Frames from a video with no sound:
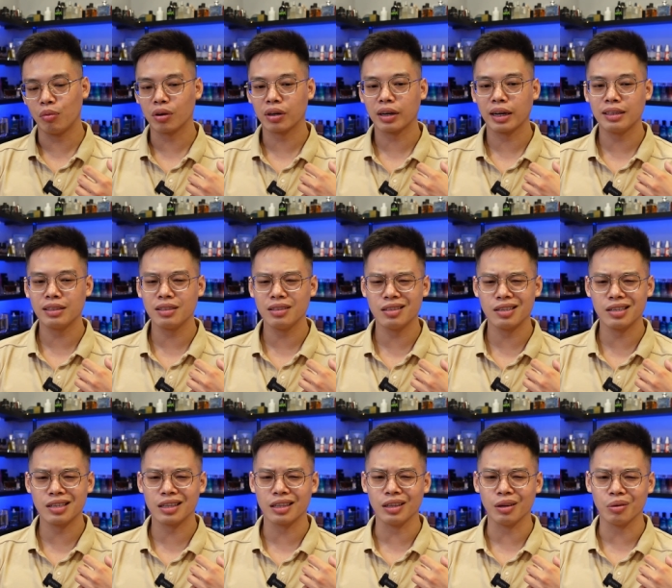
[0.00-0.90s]
một cái sự
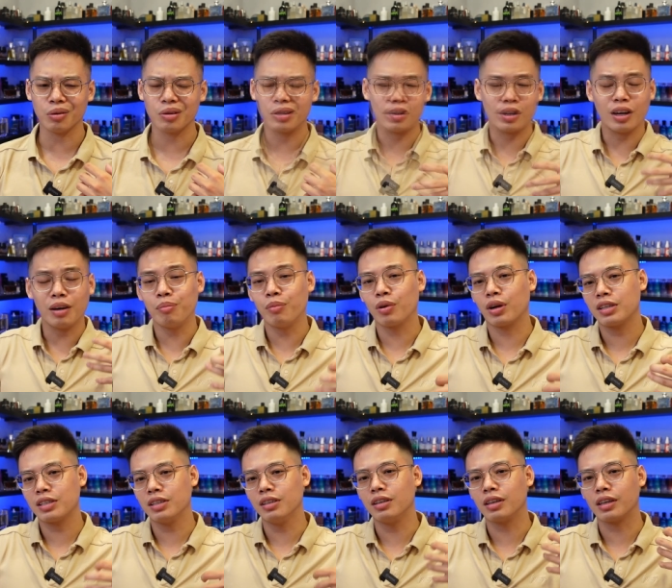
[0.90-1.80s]
kiểu nó cần một
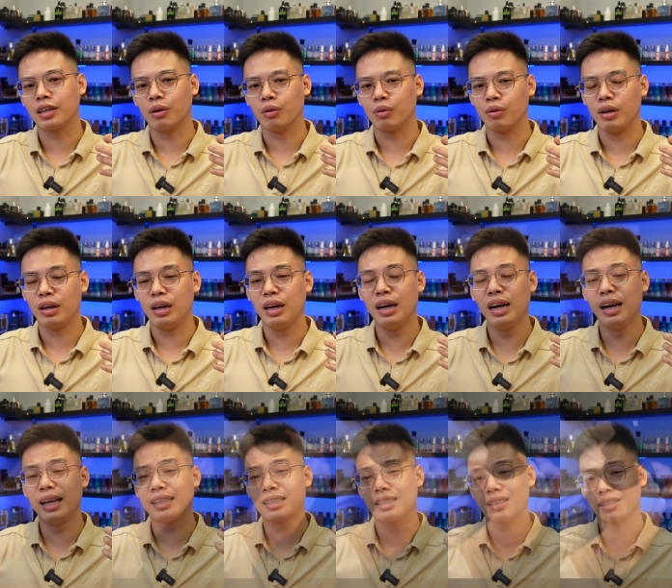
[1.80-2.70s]
cái sự kiểu lịch